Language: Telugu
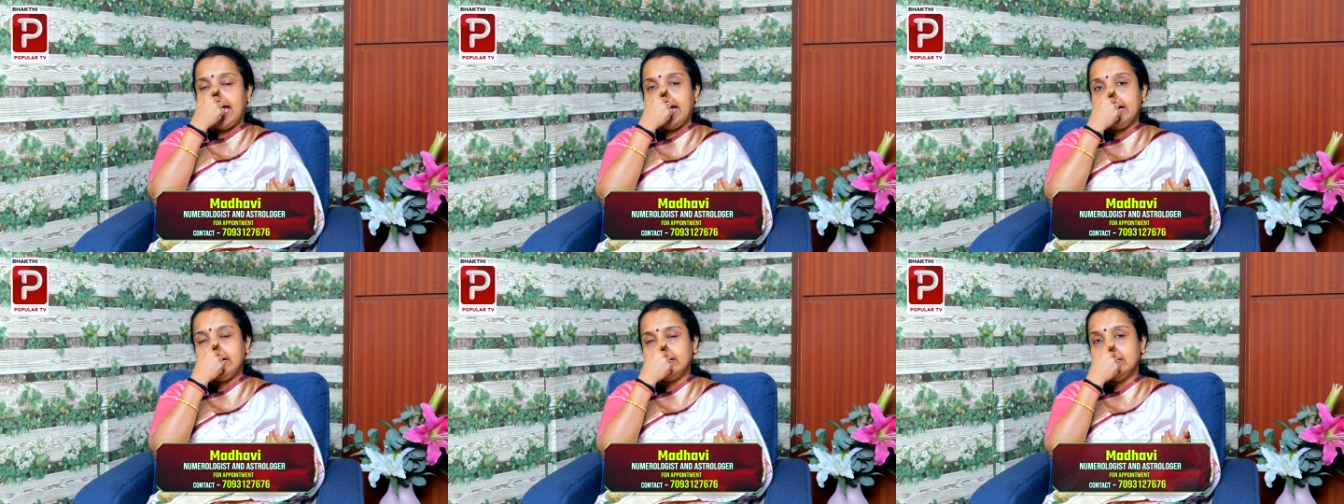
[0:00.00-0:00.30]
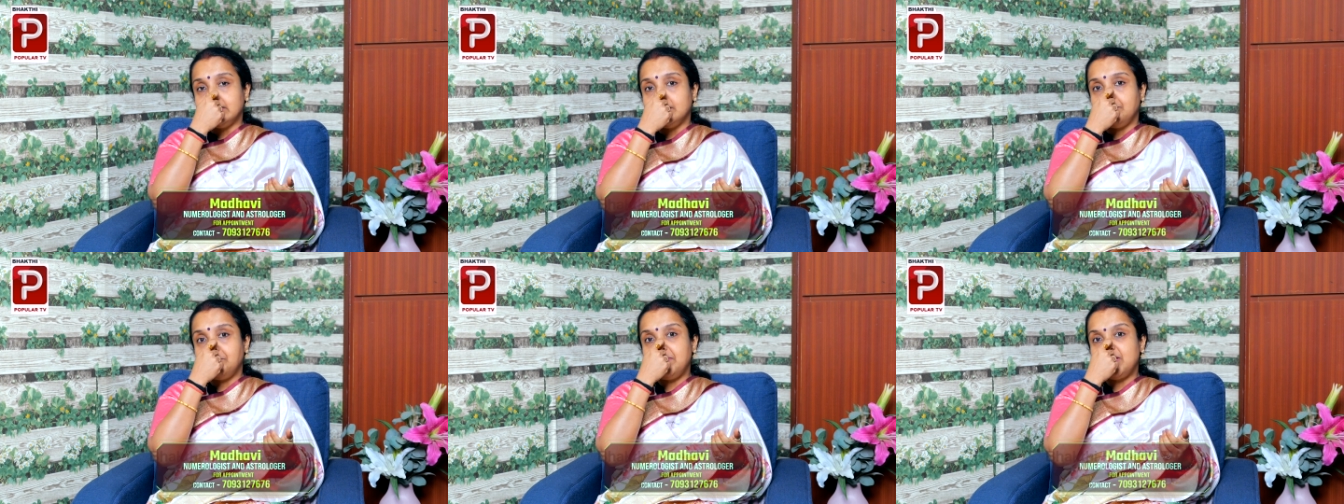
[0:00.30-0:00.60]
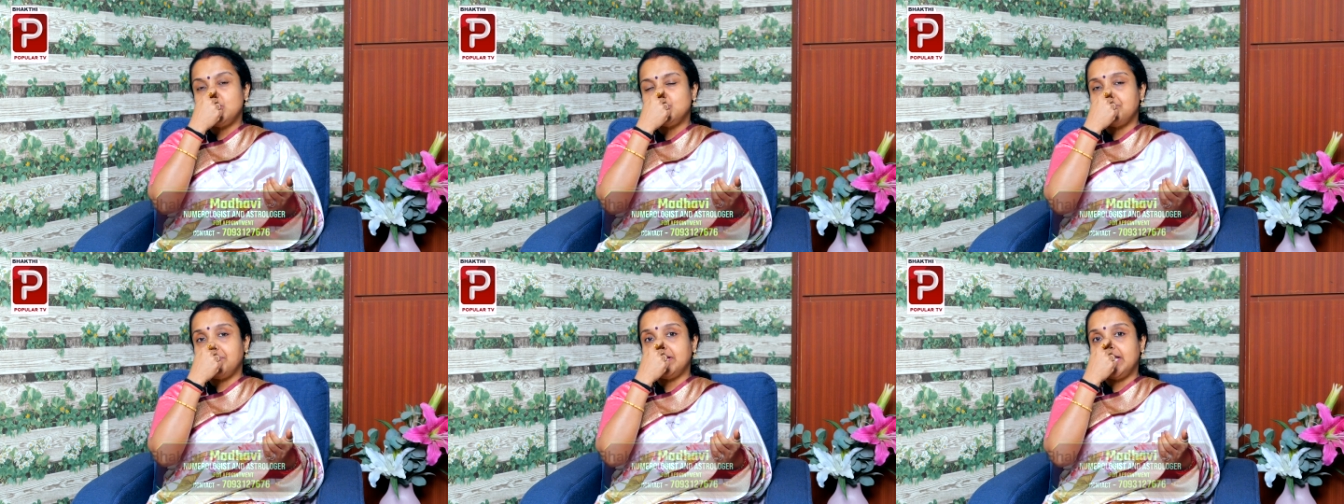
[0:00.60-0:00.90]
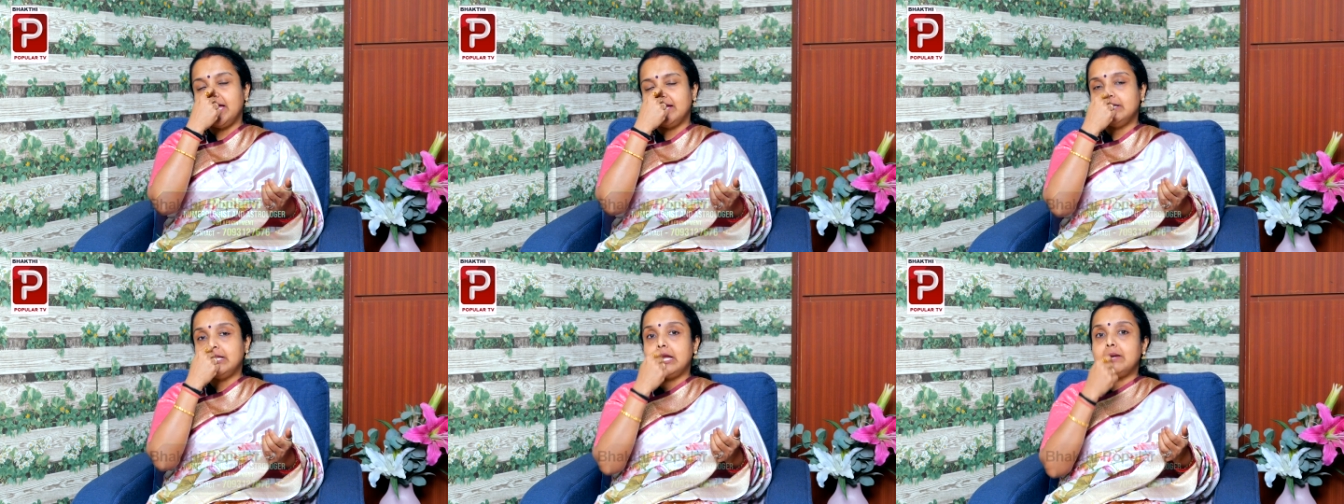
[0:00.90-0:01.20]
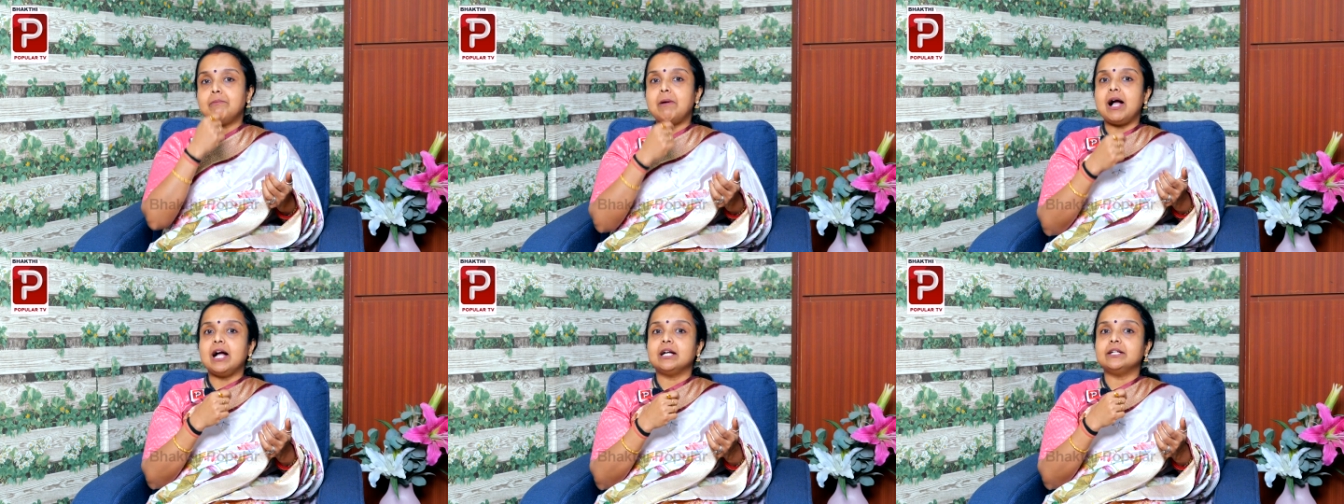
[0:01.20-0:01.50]
అండ్ పీచు
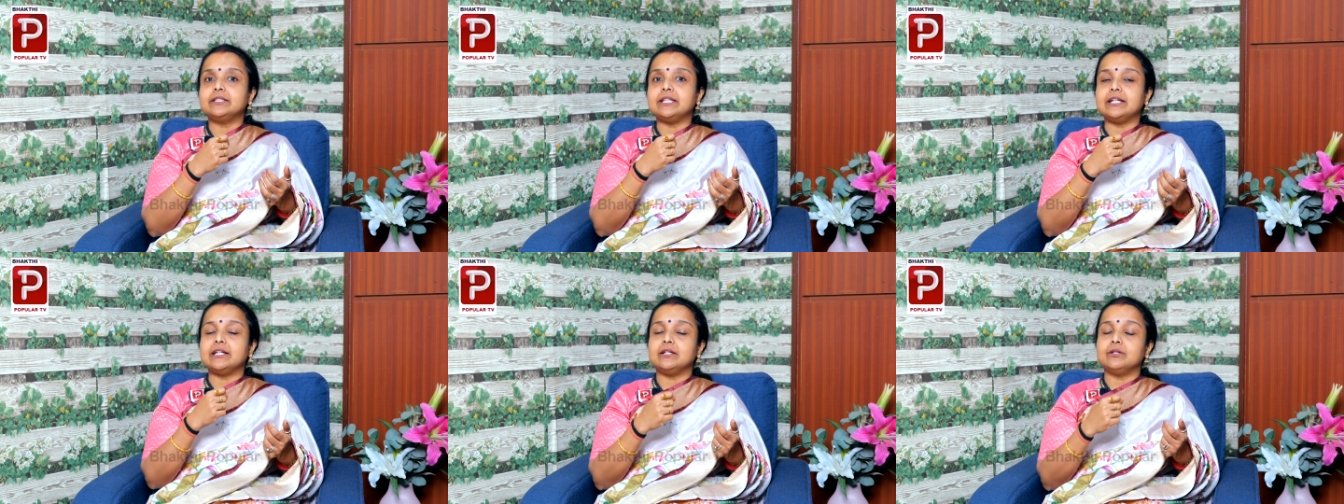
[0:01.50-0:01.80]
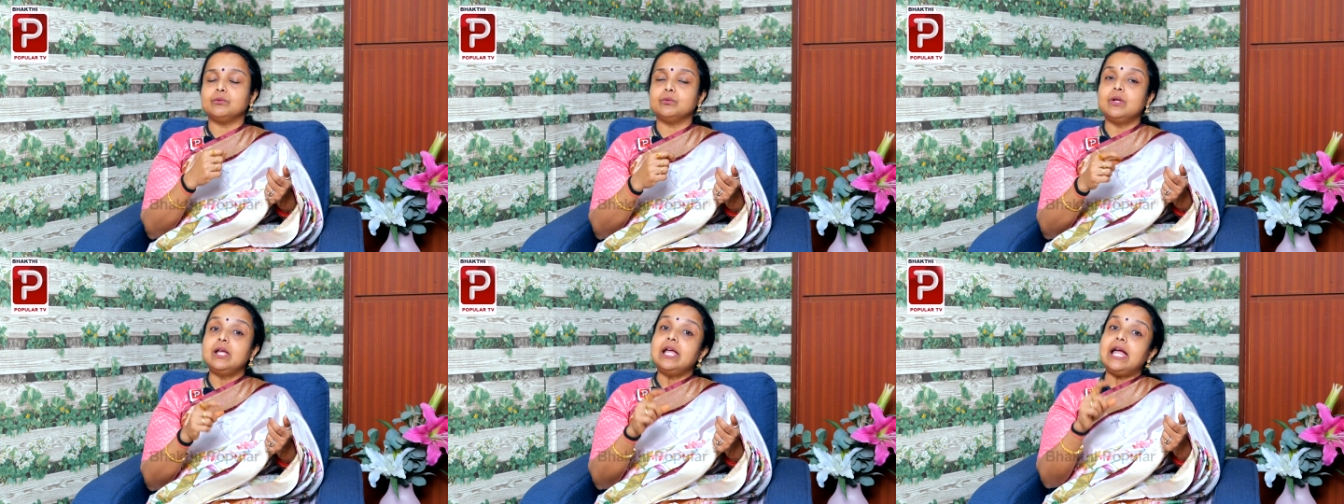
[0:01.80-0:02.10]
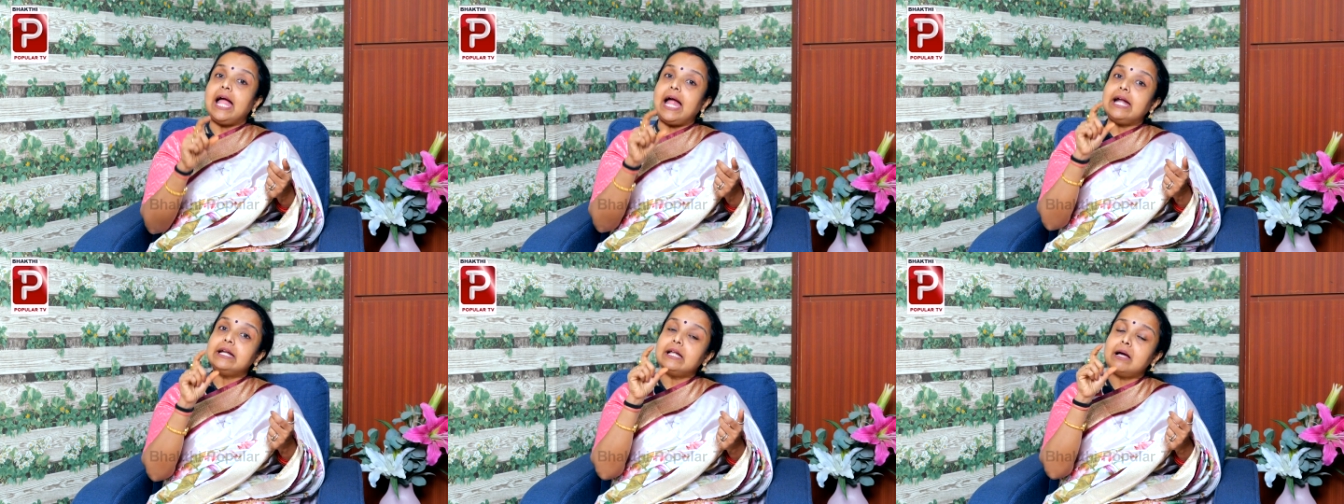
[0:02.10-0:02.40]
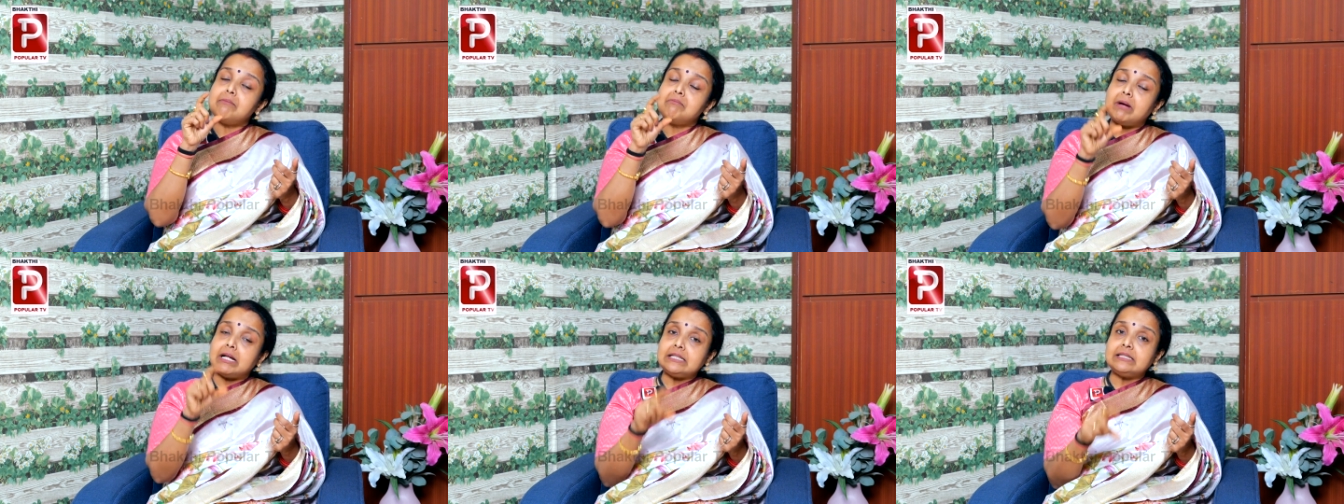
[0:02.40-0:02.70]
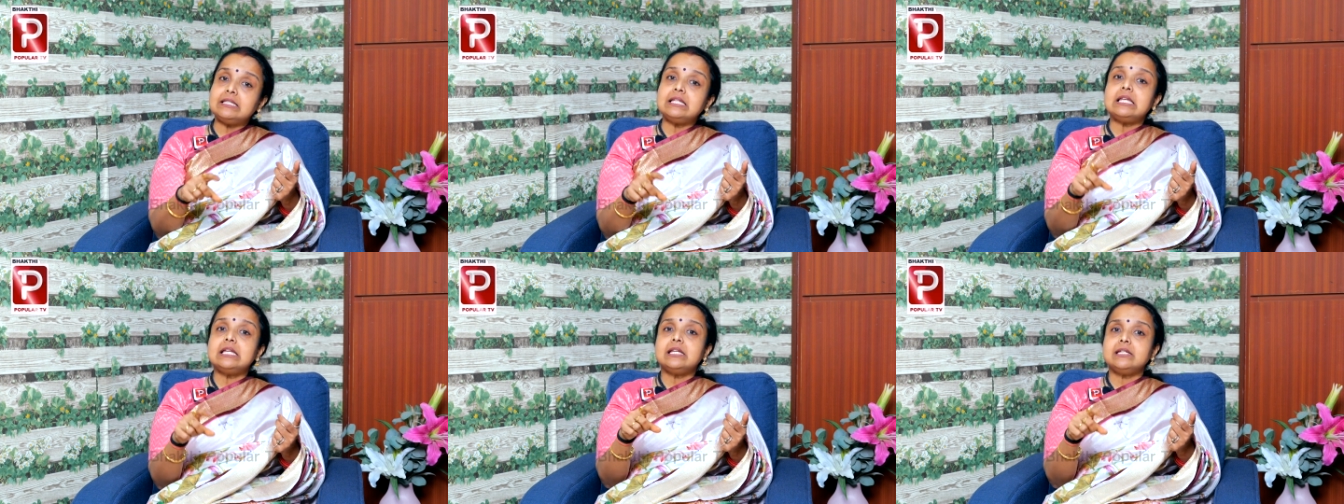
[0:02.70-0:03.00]
పదార్థాలు బాగా తినడం అండ్ ఆ
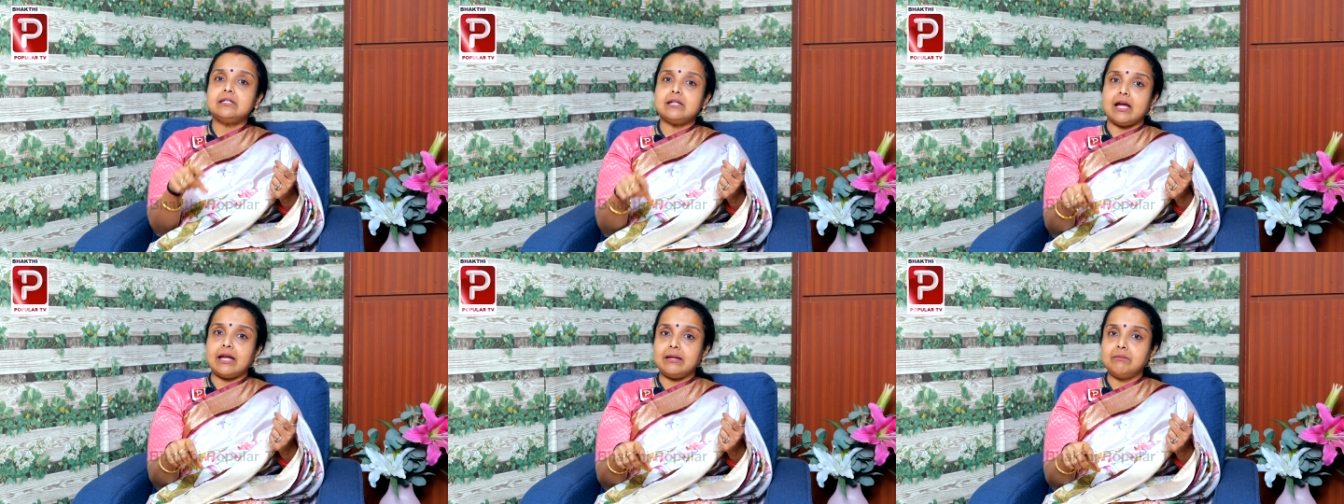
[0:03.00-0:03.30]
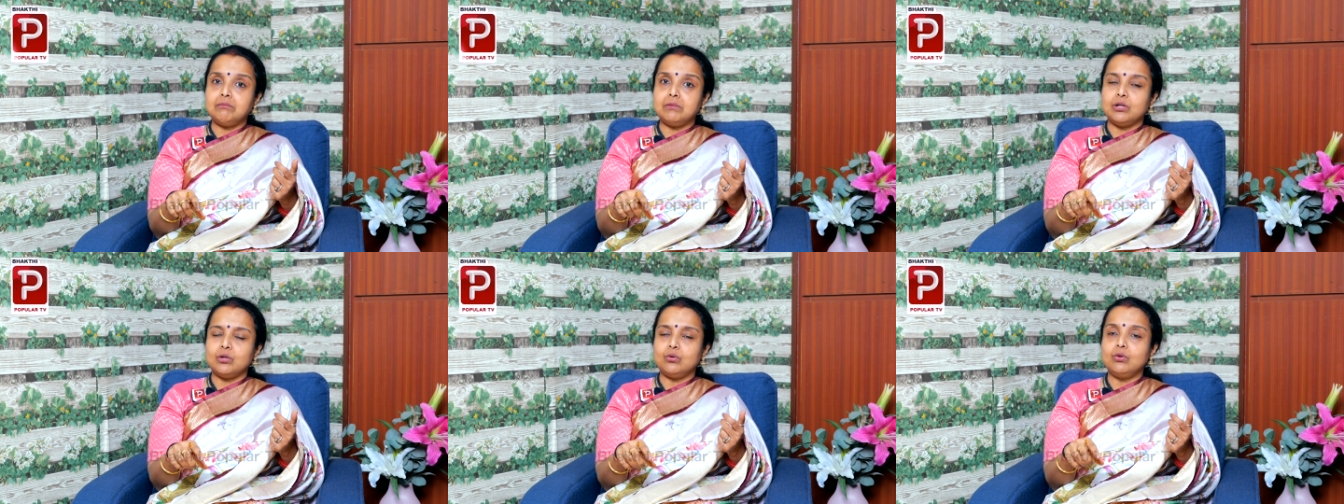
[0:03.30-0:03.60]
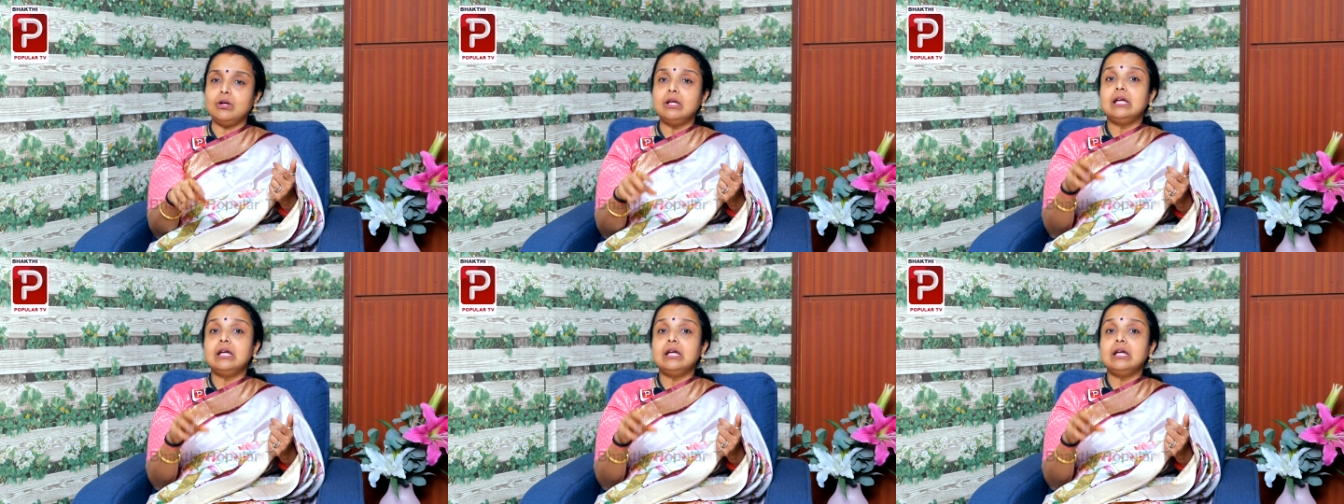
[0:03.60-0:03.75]
మంత్లీ టైంలో